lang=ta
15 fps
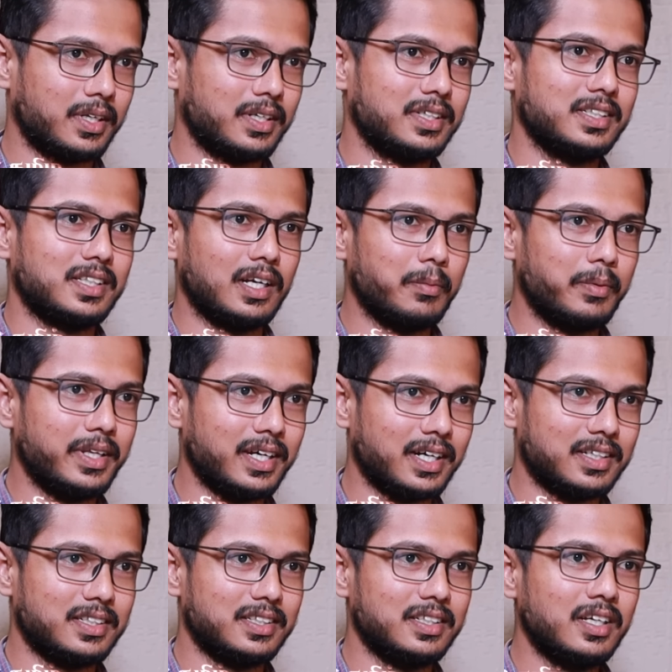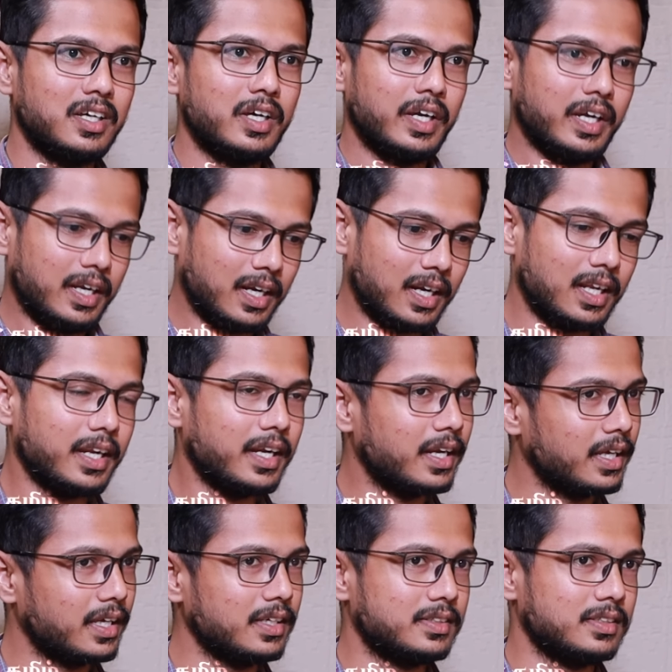போடுறாரு தள்ளுபடி ஆகுது இந்நிலையில்
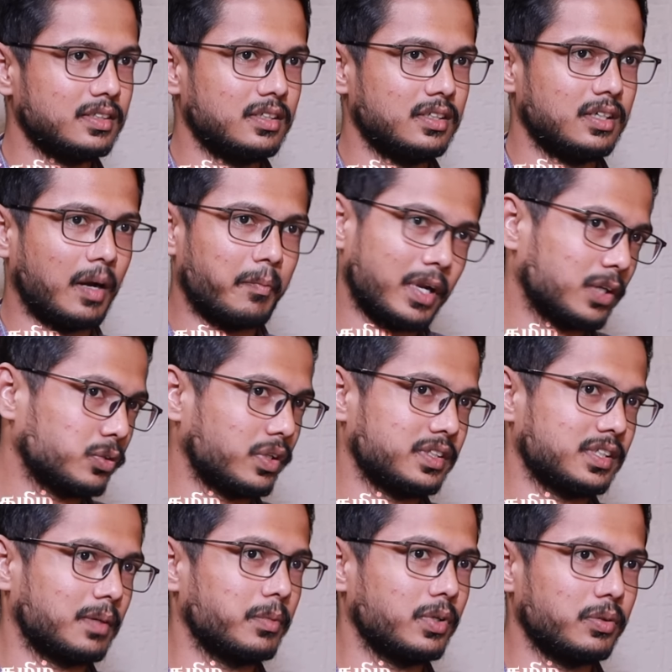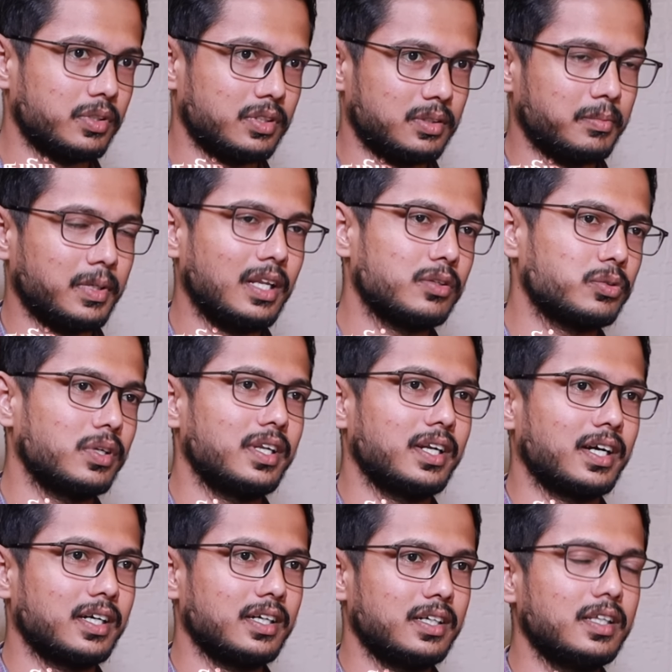இன்றைக்கி சி அமலாக்கத்துறை சார்பாக ஒரு பதில்
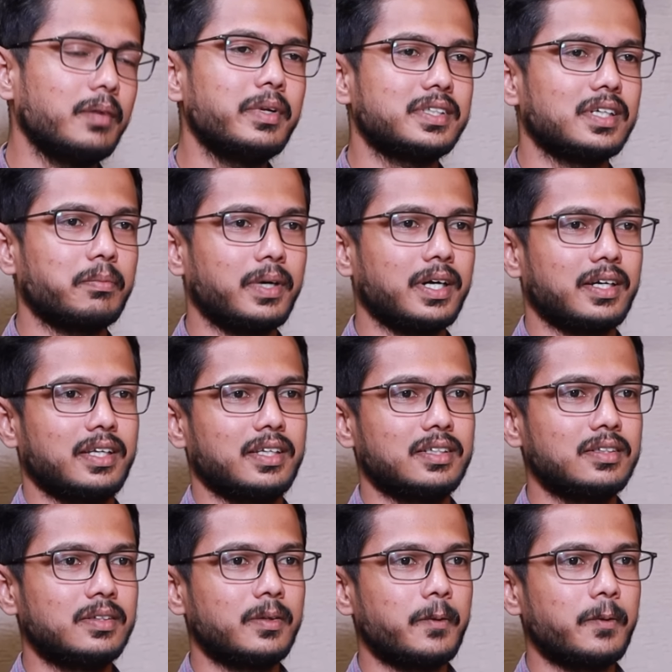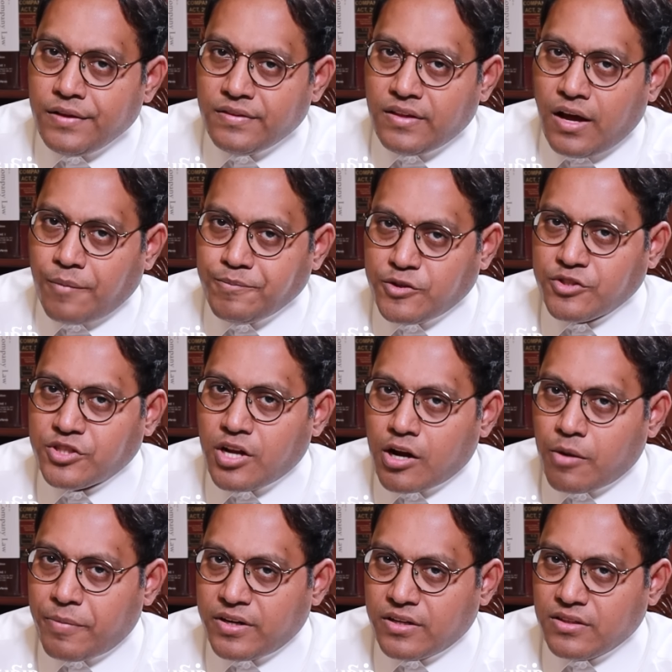சொல்லியிருக்காங்க இது எப்படி சார் பார்க்குறீங்க இந்த அப்சர்வேஷன்
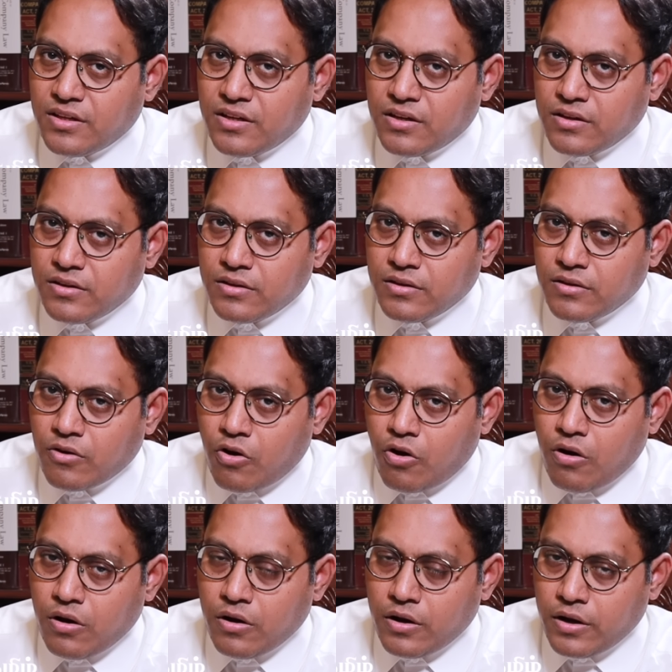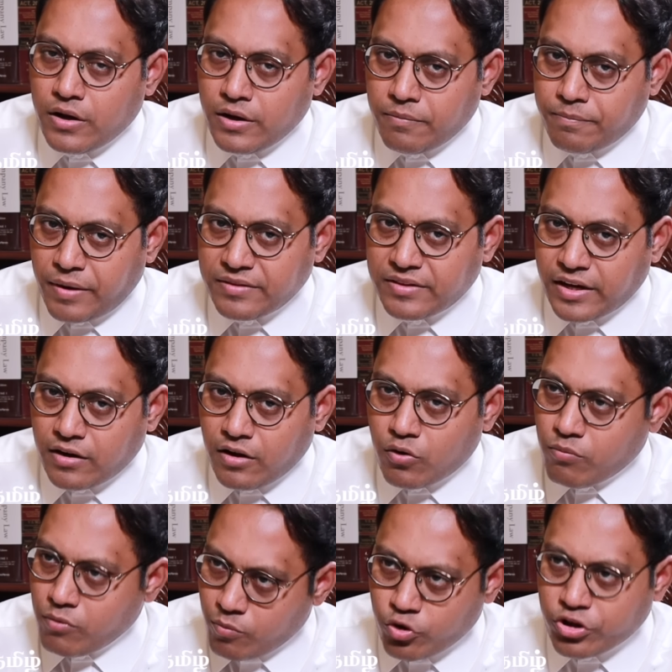ஆகப்பட்டது பார்த்தீங்கன்னா
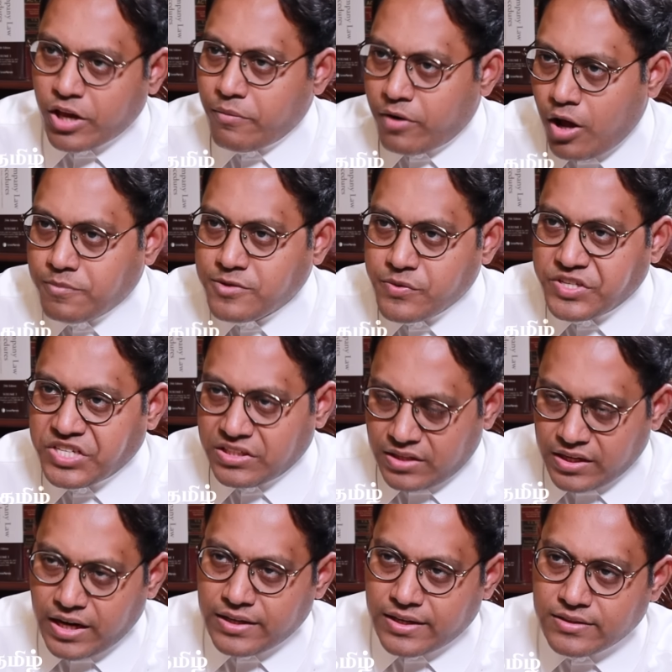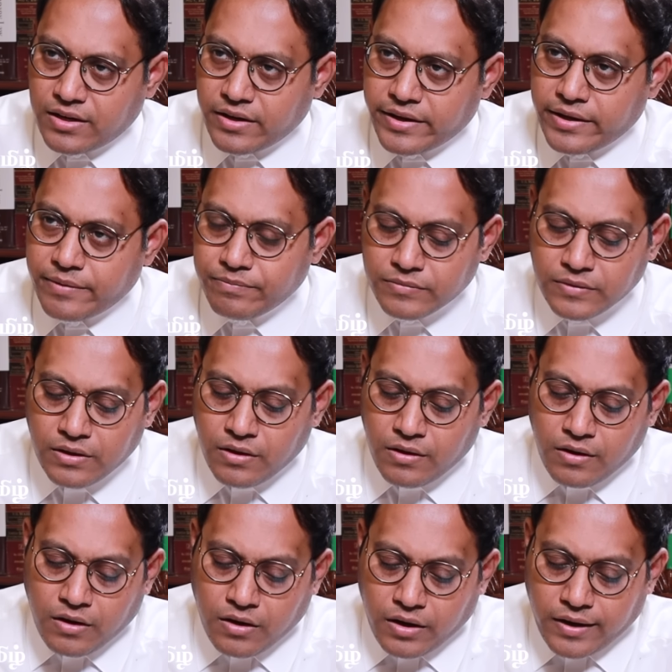ரொம்ப முக்கியமான அப்சர்வேஷன் இந்த கட்டத்தில்
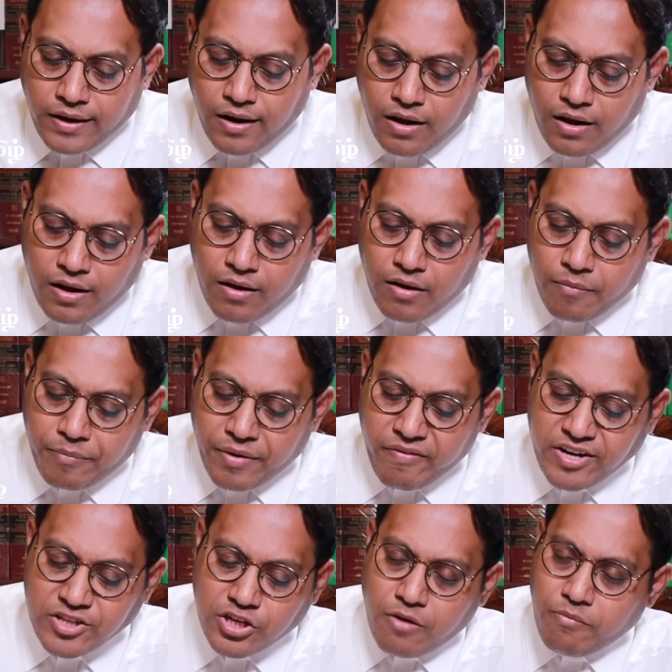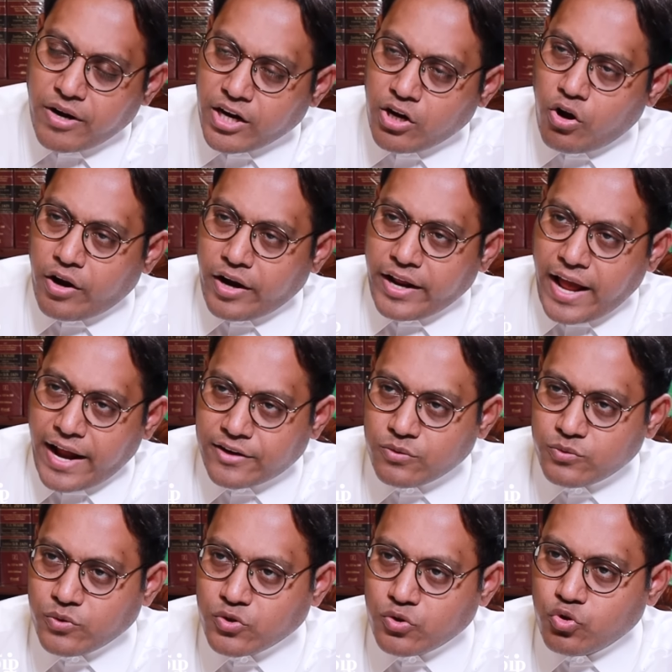ஏன்னா ப்ரிவென்ஷன் ஆஃப் மணி லாண்டரிங் ஆக்ட்
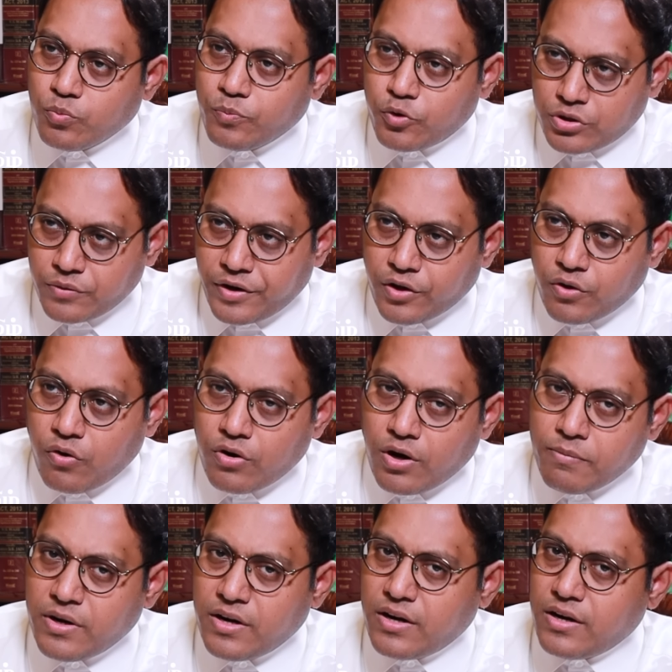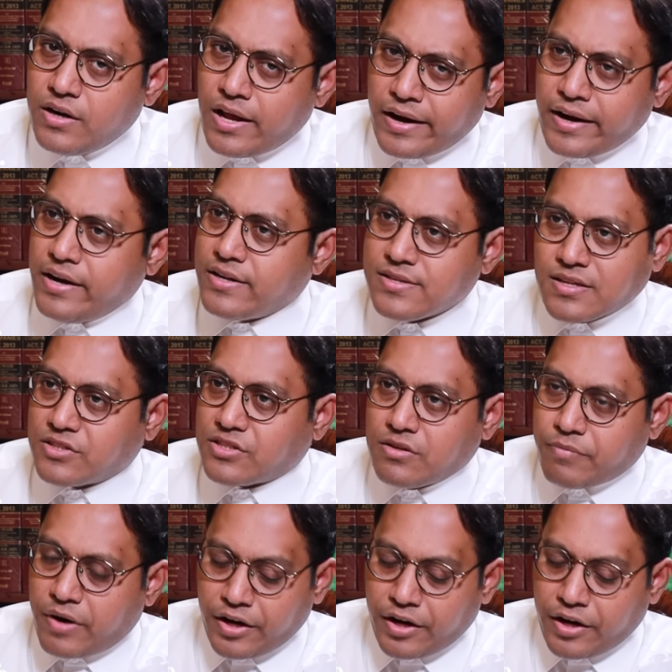டூ தௌசண்ட் டூ பொறுத்த வரைக்கும் நம்ம நிறைய டிஸ்கஷன்